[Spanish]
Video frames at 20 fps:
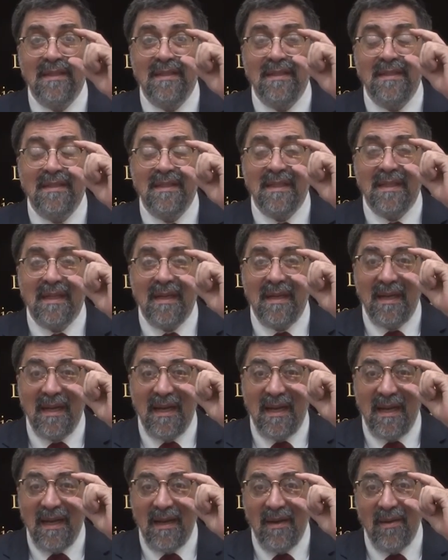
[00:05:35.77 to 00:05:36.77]
Dice
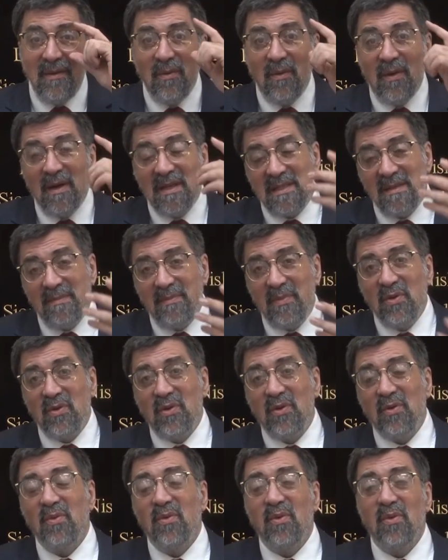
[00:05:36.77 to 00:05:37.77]
que hace
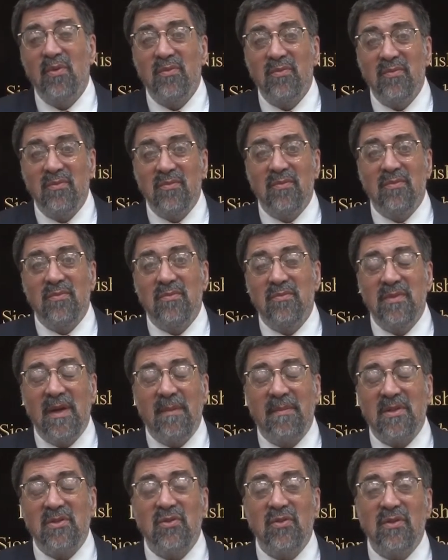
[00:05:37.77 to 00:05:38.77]
poco hubo una
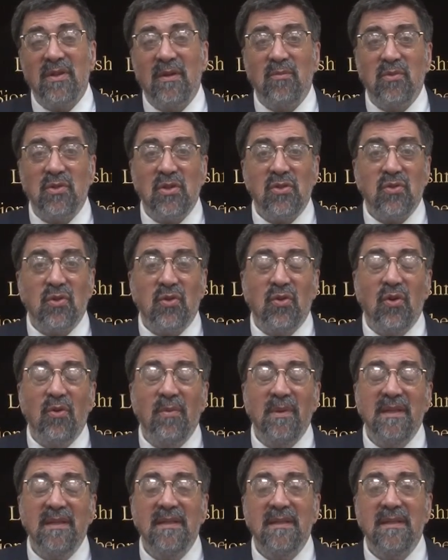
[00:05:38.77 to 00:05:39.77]
persona, un muchacho
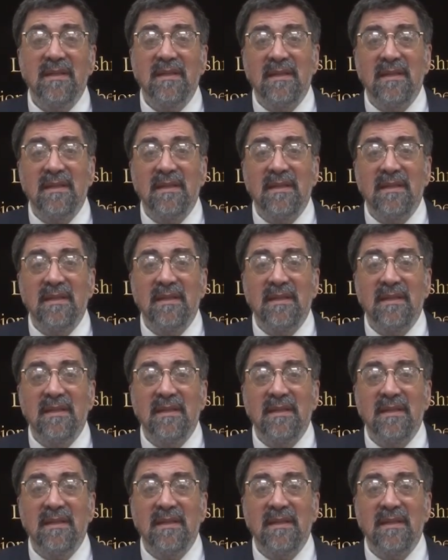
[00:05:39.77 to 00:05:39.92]
joven,